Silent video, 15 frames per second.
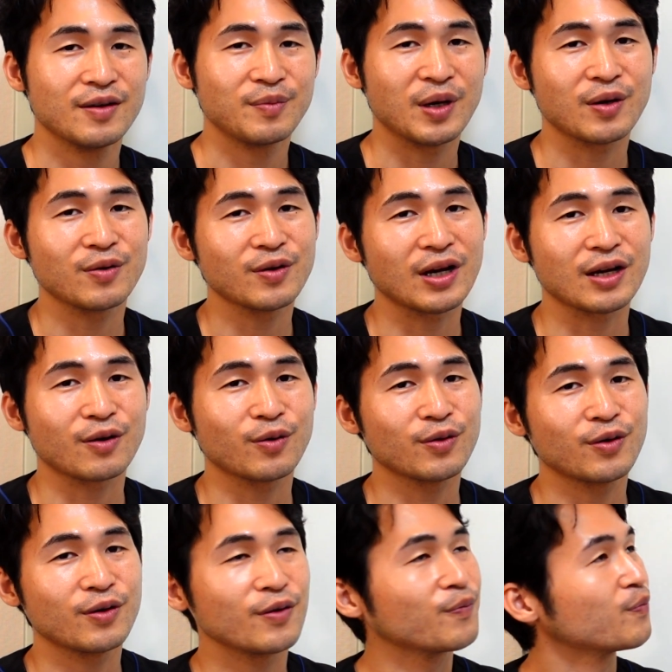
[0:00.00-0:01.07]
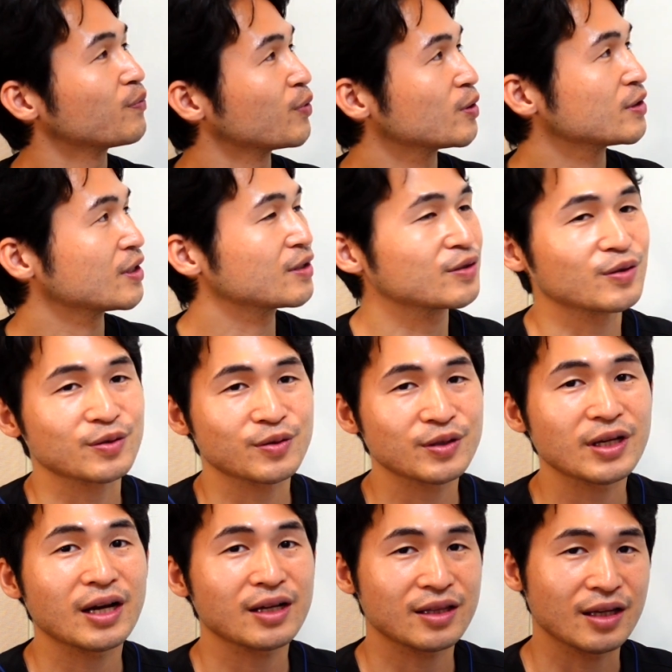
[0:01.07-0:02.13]
まあ、今回このプロジェクトを取
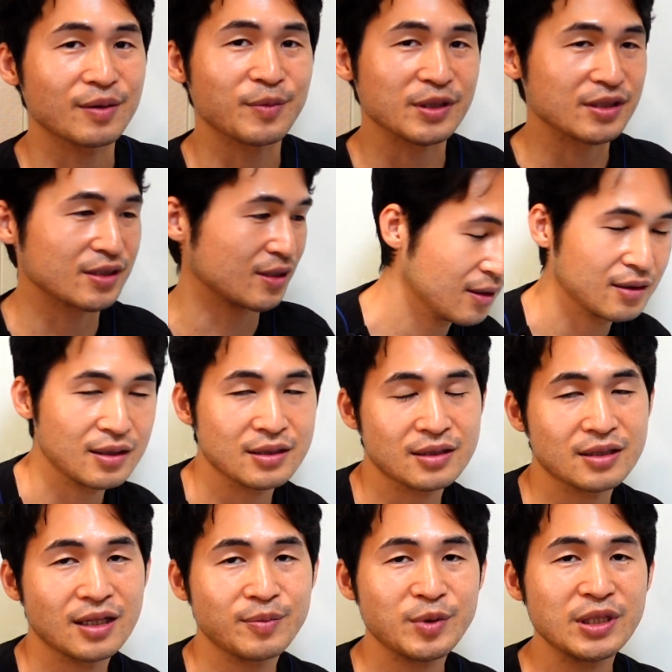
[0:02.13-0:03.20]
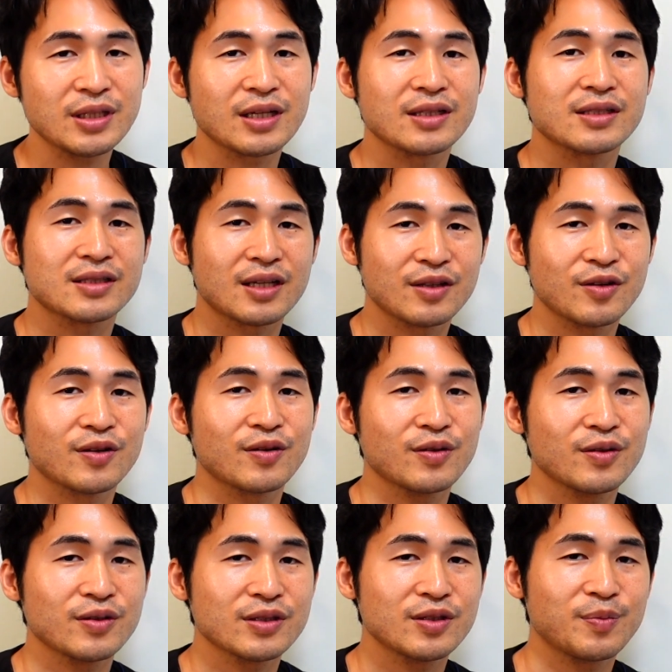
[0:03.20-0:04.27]
り上げていますでちなみになんですけどこ
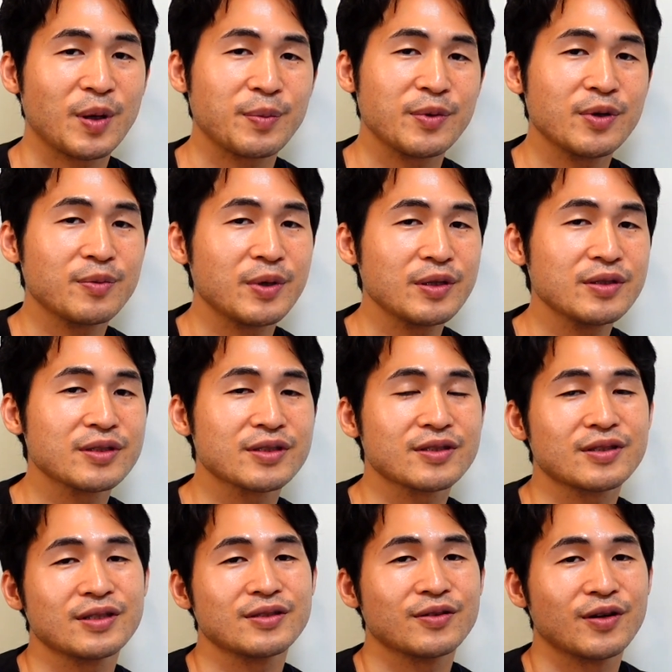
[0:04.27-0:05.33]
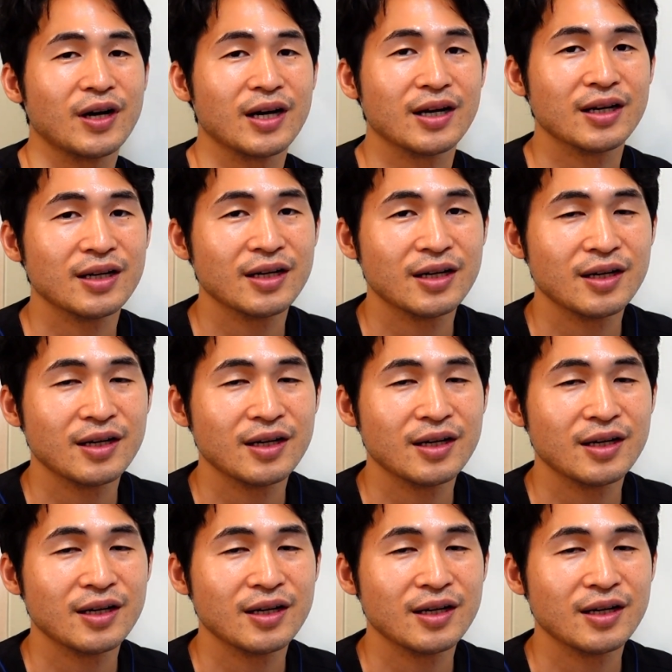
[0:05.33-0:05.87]
のヒトパピロマウイルスっていうのは、